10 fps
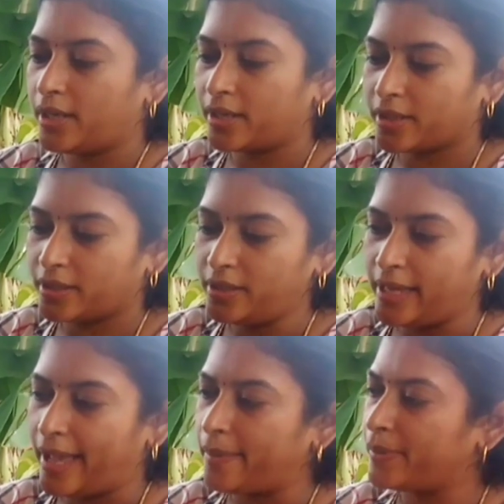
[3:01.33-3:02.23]
இருக்குது
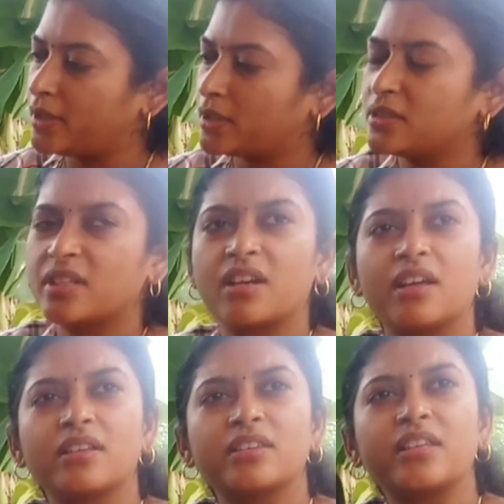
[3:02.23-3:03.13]
ஏன் இப்படி இருக்குன்னு
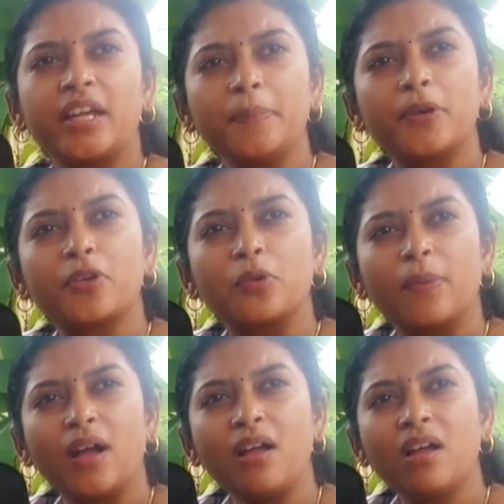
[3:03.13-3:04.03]
தெரில தண்ணி
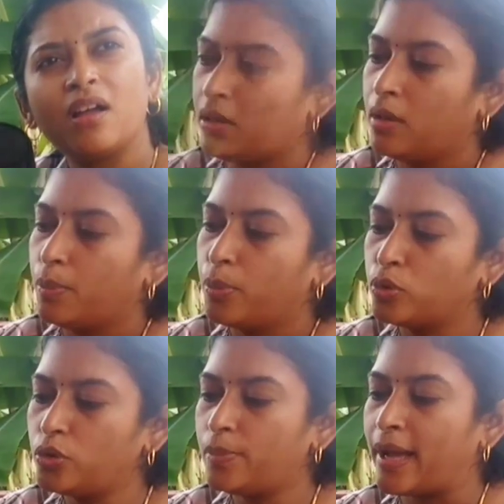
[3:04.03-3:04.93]
பட்டிருக்குமா
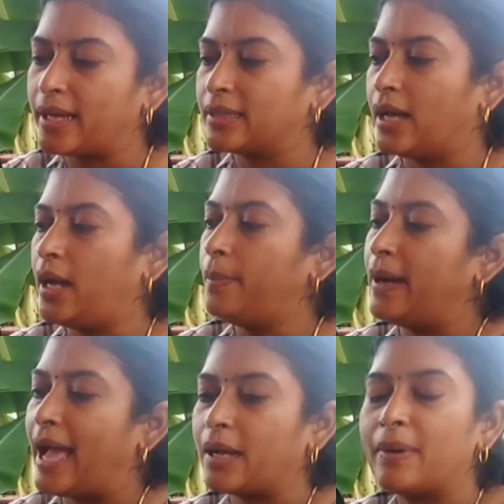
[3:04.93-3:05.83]
புது பேக் தான்
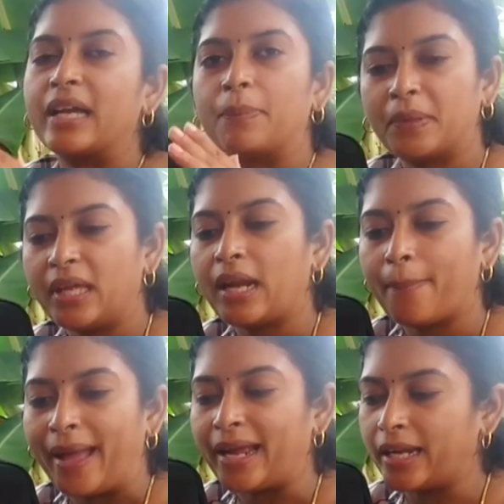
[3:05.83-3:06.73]
பிளாக் பேக் இப்போ தான்
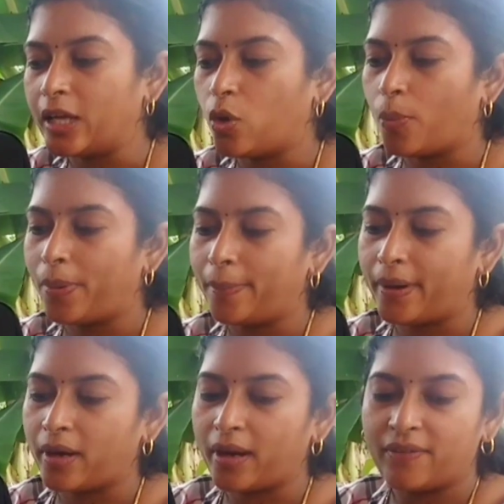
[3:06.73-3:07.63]
நான் பேக்கெட்டே ஓப்பன்
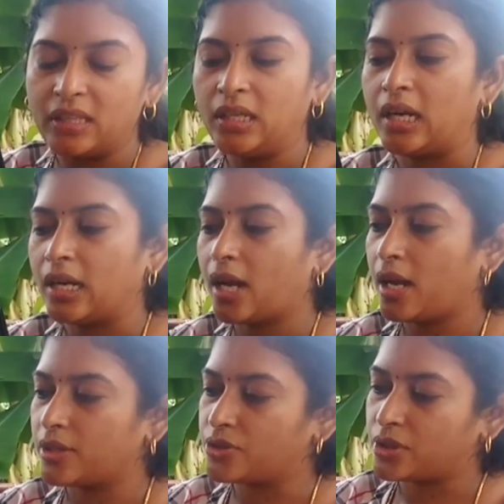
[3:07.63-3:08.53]
பண்ணுறேன் வந்து ரெண்டு
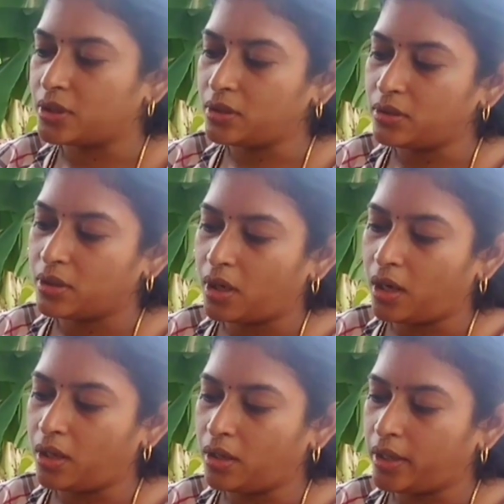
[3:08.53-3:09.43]
நாள் ஆச்சு
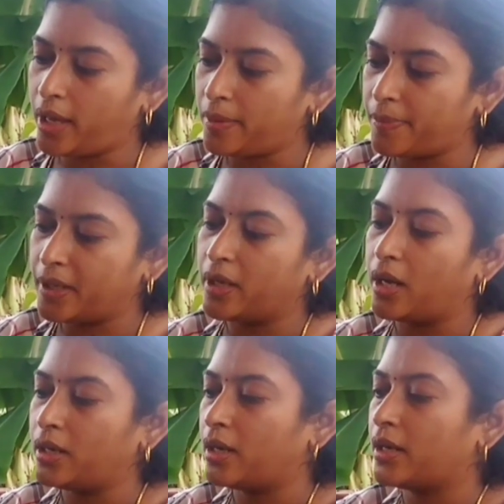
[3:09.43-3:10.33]
ஆனால் ஏன் இப்படி
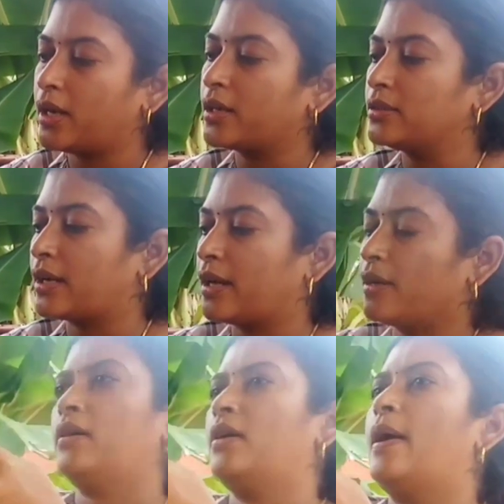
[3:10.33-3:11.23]
டாட் டாட்டாக இருக்குன்னு தெரில
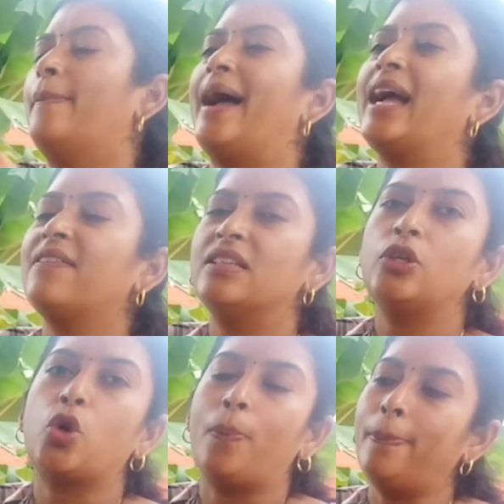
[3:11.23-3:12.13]
பேக்
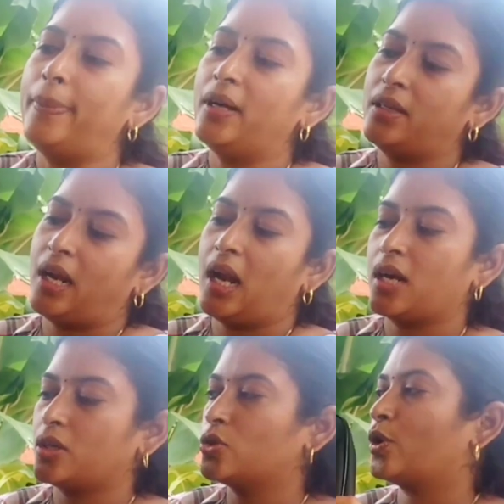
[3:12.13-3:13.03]
வந்து ரொம்ப நல்லா
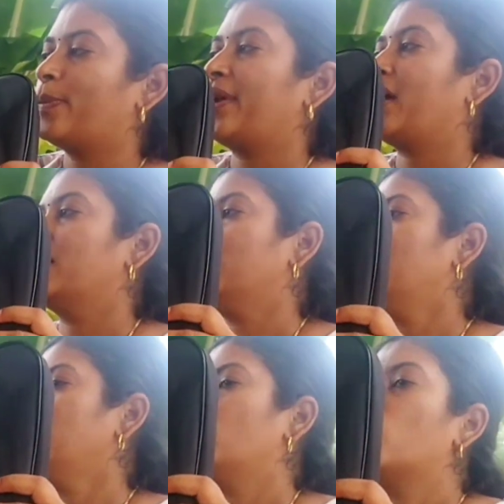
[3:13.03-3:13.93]
இருக்குன்னு சொல்ல முடியாது
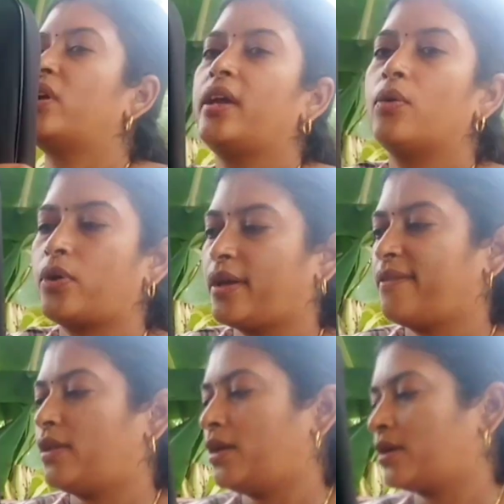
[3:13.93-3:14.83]
ஓகே
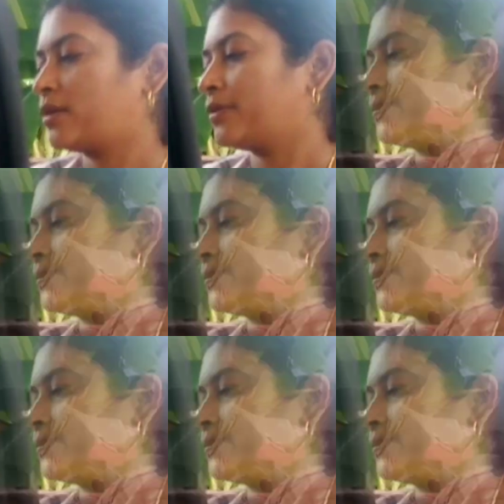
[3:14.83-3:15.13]
ஓகேவாக தான் இருக்கு